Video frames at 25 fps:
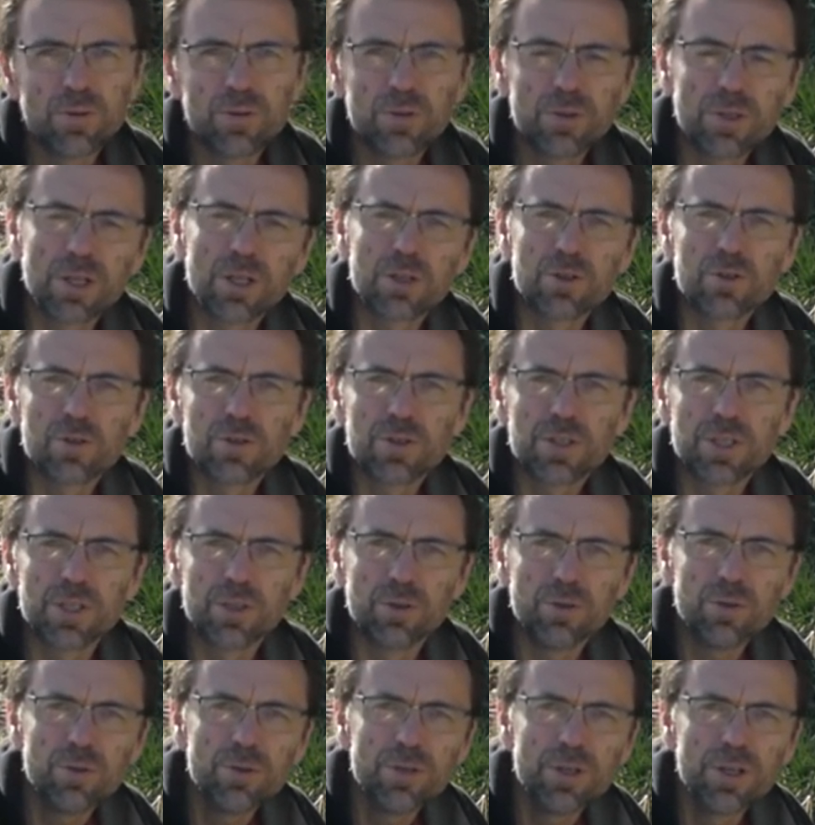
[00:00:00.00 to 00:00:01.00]
quelque chose qui
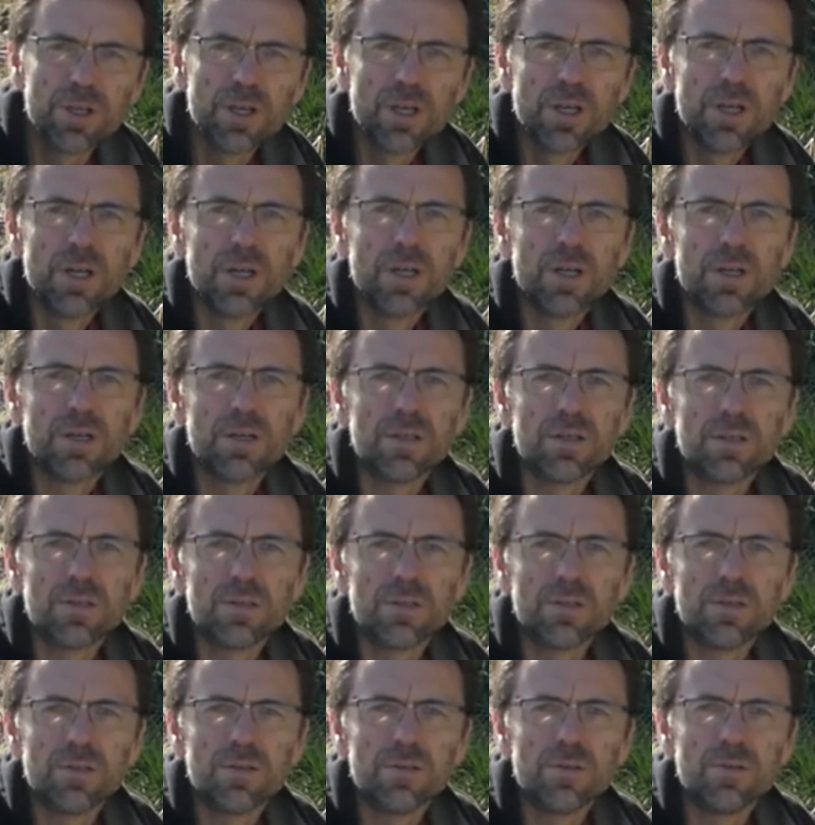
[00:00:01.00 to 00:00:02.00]
tourne.
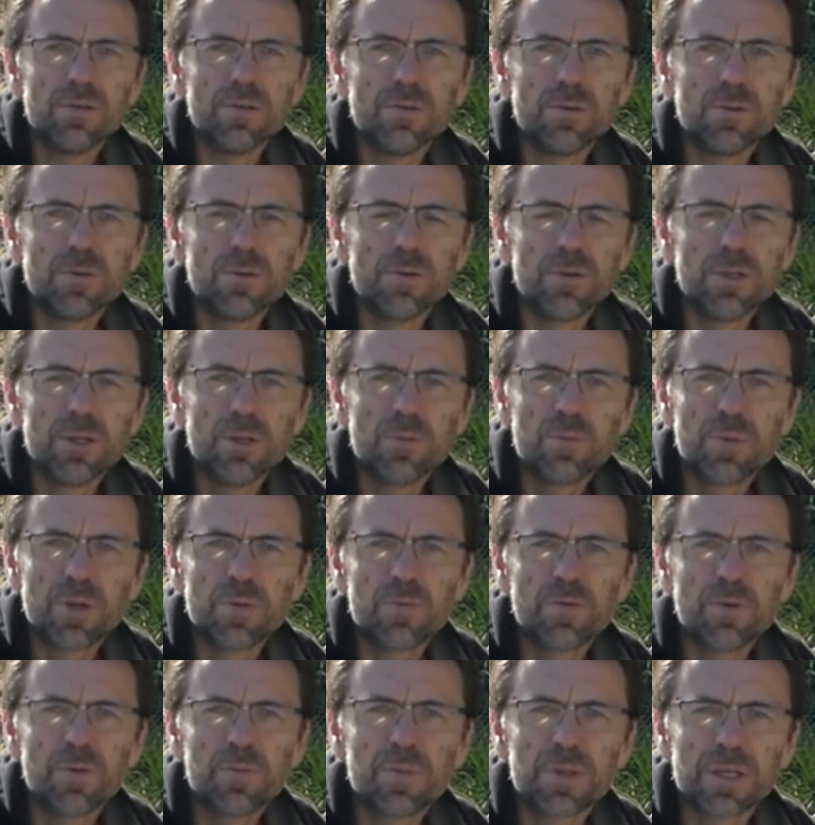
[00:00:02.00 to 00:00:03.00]
Il y a une
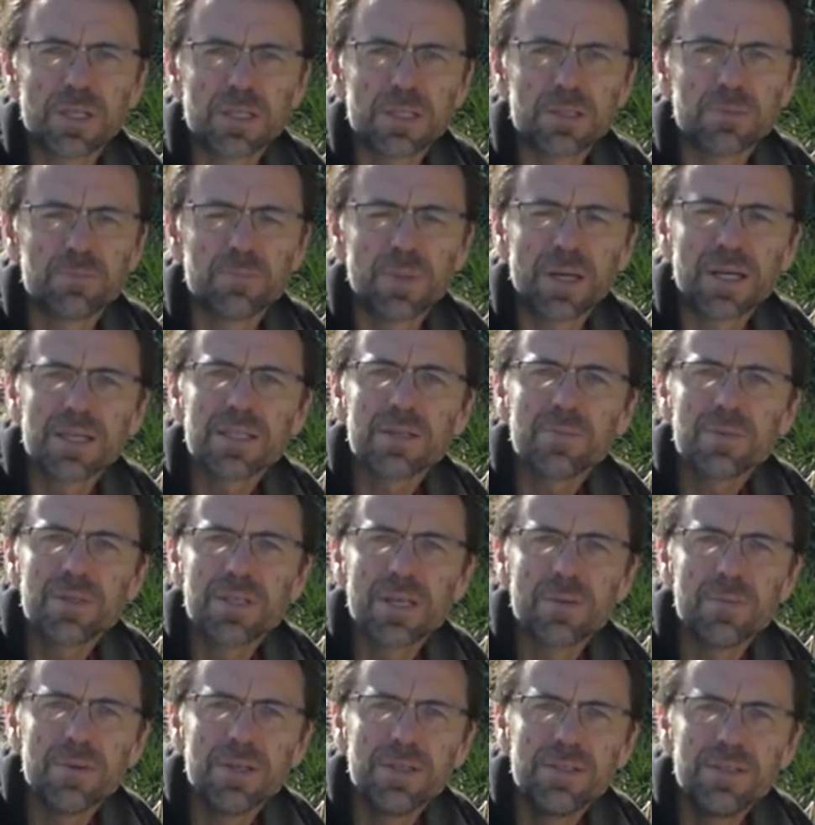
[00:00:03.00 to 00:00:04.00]
plateforme, par exemple, qui
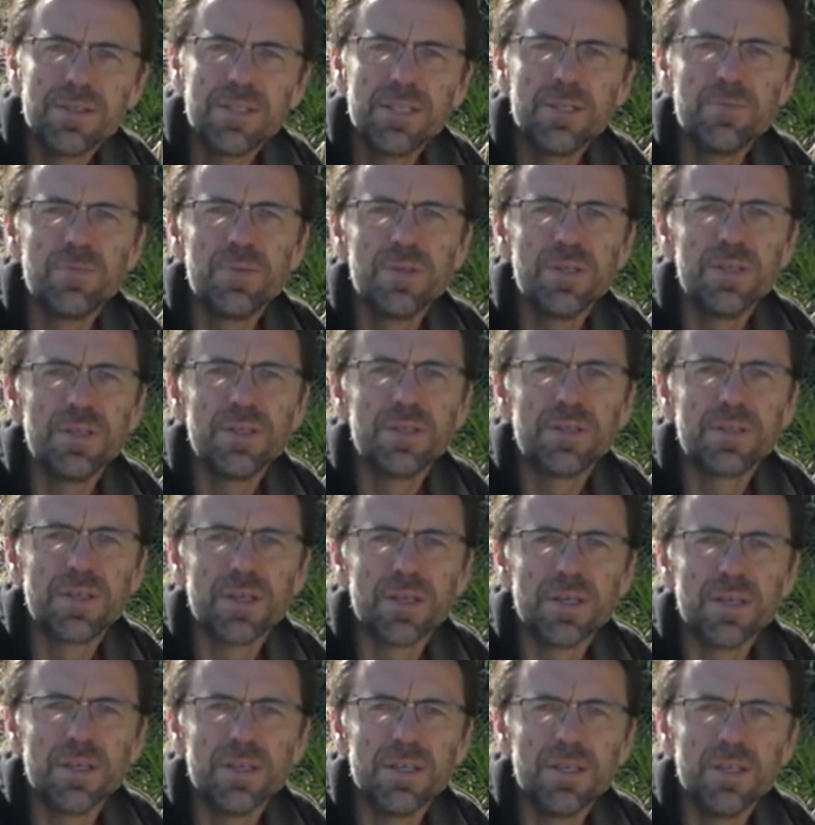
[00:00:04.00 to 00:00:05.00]
s'appelle Tipeee,
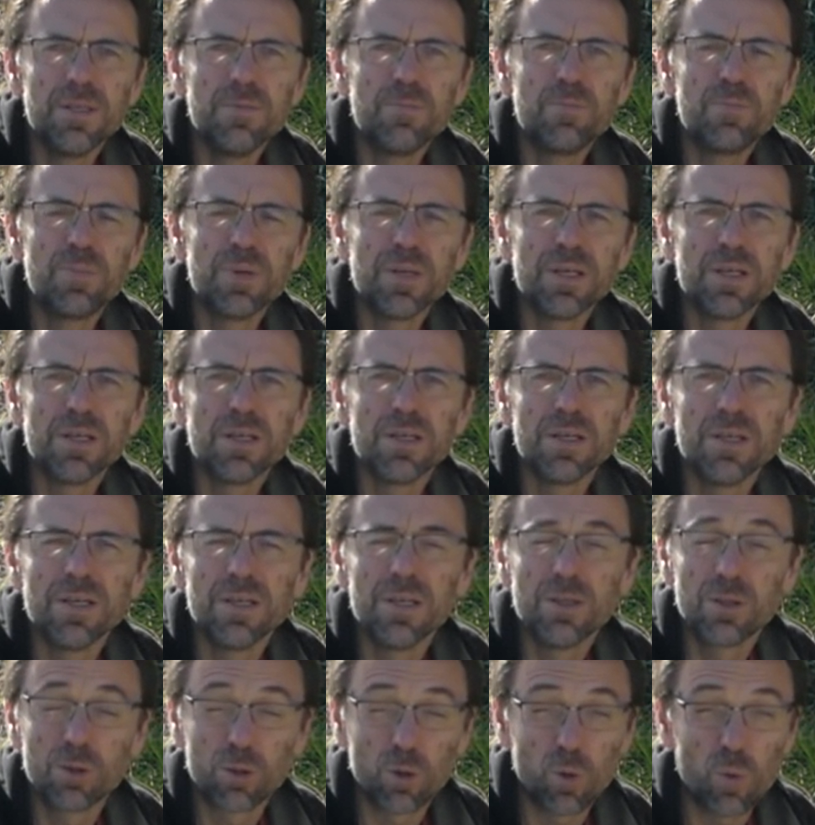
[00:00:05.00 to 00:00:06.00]

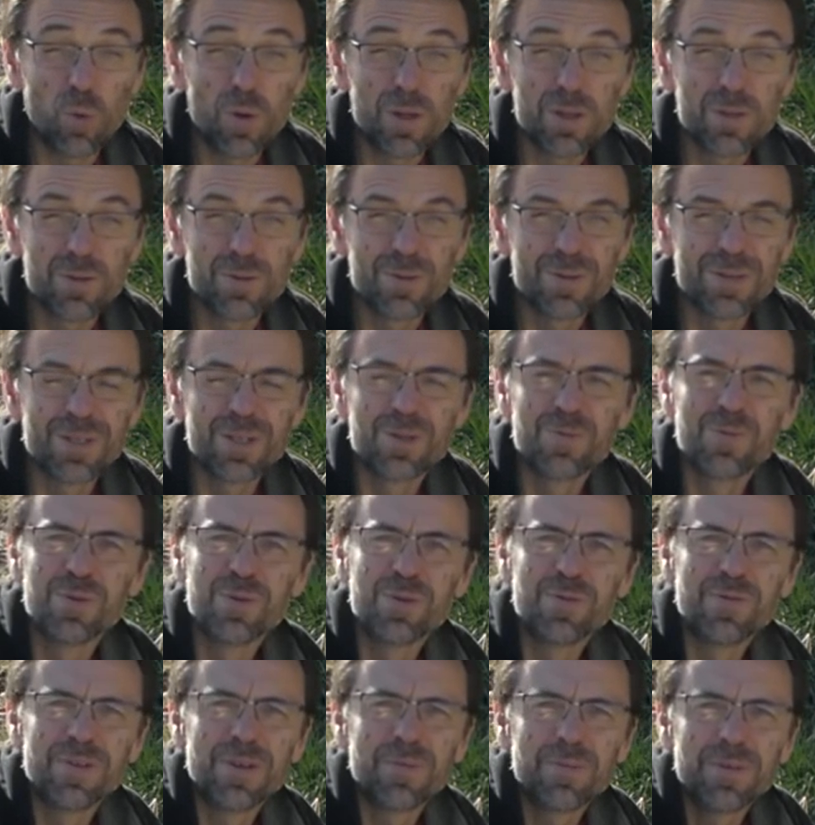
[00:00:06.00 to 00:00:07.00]
p 3 e si je me
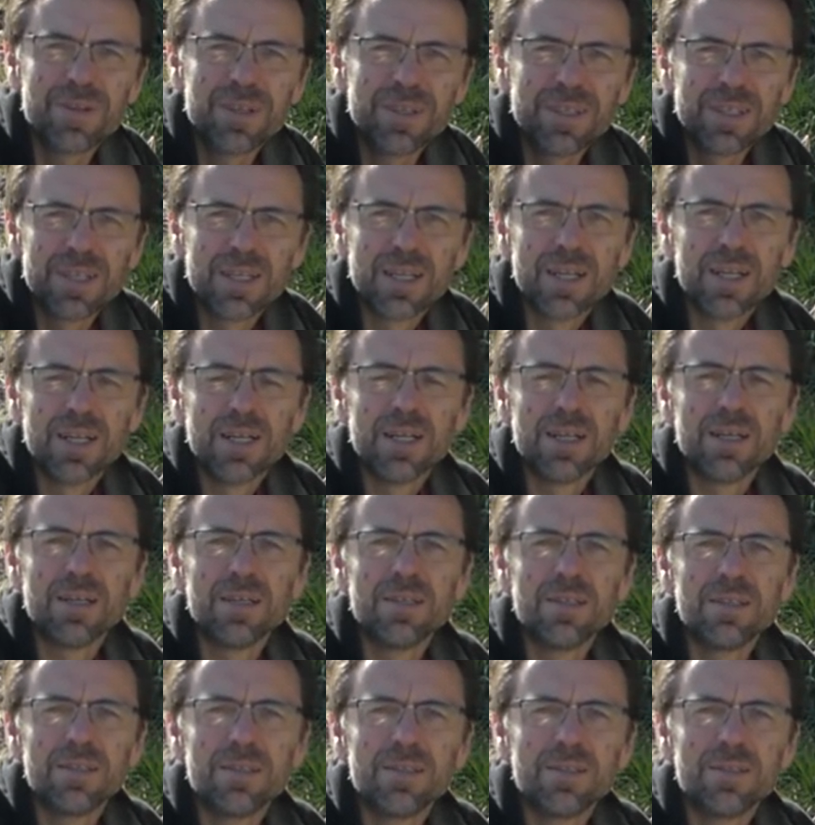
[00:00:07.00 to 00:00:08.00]
souviens bien.
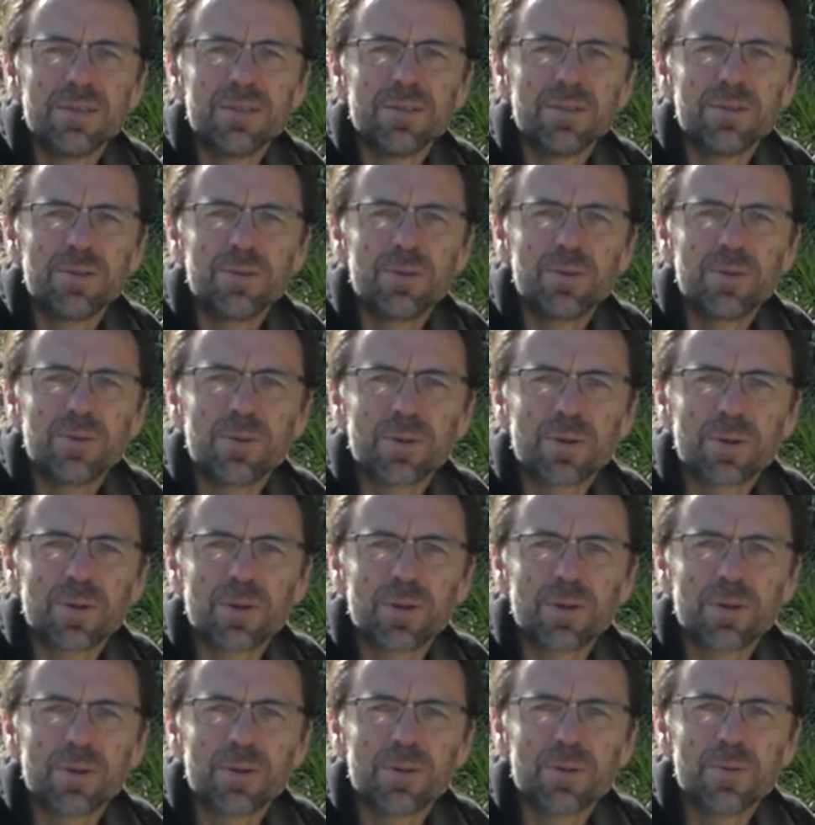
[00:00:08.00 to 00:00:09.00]

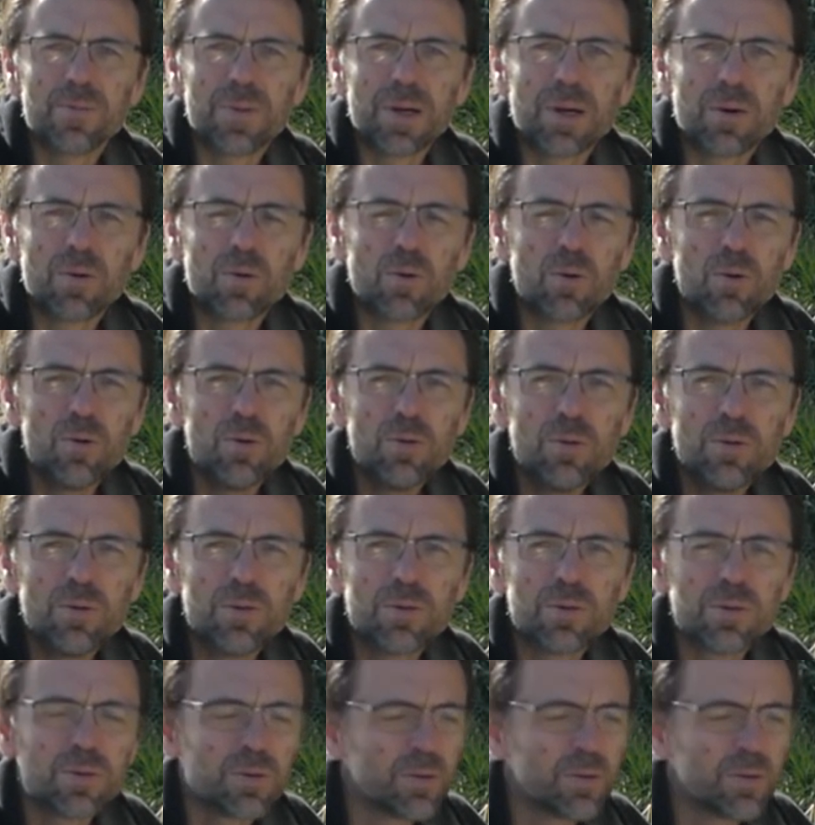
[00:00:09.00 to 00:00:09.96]
donc, ben, en gros,